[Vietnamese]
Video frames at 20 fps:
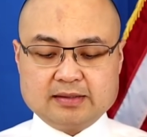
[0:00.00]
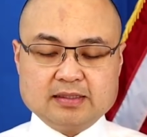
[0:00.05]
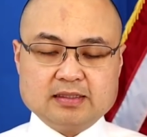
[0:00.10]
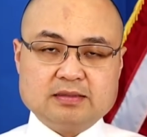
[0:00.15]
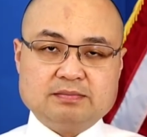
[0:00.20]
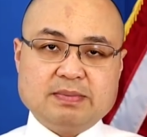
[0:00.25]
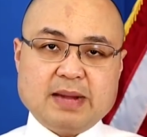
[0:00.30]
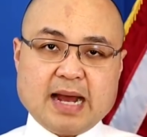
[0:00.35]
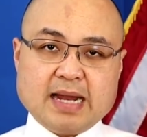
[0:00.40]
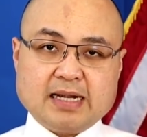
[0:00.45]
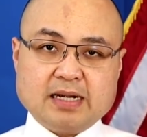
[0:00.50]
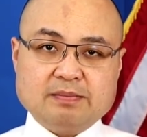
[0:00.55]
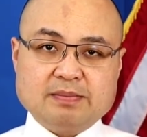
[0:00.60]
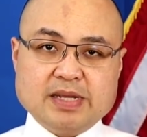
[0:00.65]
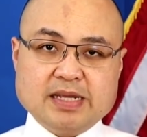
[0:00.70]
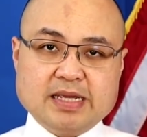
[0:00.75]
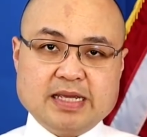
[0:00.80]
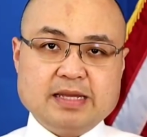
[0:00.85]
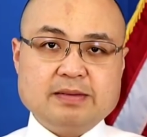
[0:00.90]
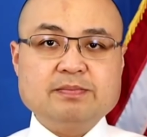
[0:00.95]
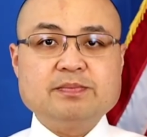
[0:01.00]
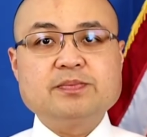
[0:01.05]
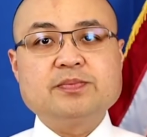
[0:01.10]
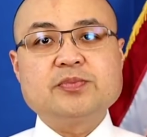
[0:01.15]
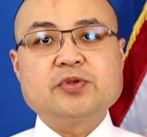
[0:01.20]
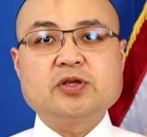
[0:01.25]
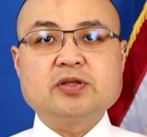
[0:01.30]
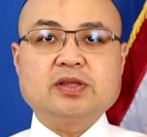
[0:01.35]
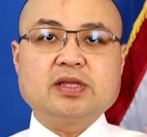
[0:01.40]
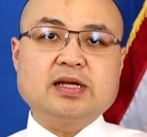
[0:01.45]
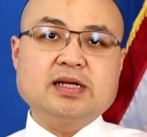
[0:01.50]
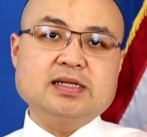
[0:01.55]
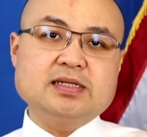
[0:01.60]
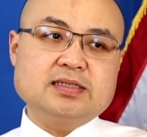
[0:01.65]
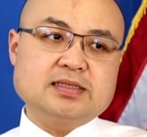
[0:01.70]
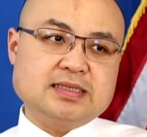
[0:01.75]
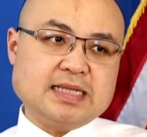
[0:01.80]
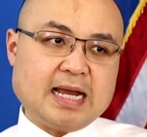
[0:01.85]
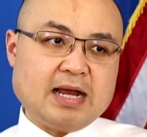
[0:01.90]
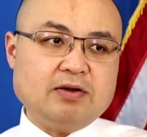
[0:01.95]
từ 300 Mỹ Kim cho
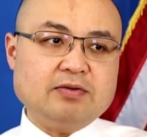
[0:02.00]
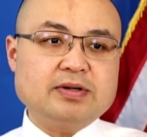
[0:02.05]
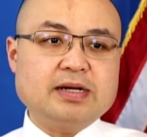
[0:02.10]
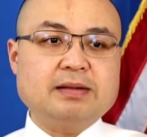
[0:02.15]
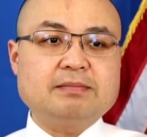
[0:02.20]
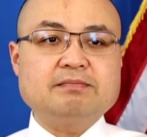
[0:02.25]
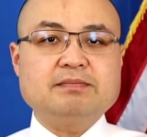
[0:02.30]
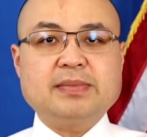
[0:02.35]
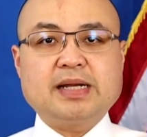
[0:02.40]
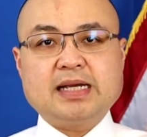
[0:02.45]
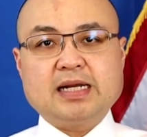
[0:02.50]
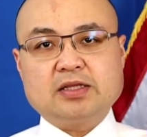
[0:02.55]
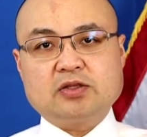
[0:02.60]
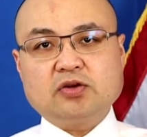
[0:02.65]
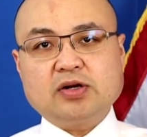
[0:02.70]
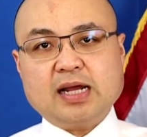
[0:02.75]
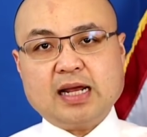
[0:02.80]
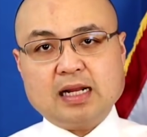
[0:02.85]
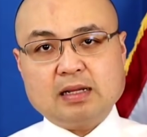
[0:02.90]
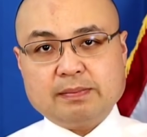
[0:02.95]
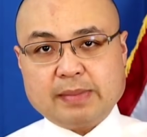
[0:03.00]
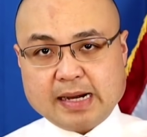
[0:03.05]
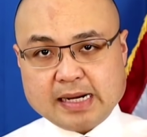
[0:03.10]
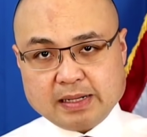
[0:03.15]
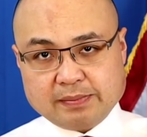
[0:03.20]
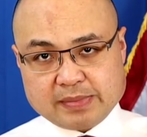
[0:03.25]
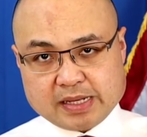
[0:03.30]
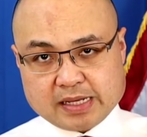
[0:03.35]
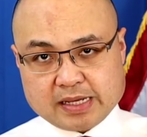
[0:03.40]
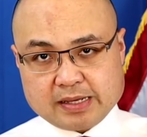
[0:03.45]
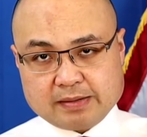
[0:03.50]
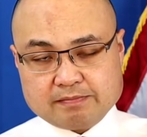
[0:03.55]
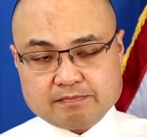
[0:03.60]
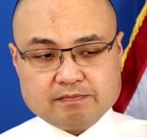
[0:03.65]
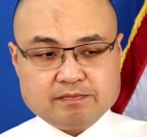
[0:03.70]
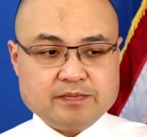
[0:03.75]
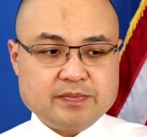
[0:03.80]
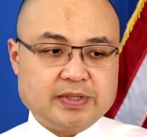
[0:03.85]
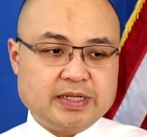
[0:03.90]
tới 600 hay là tối đa là 700 Mỹ Kim.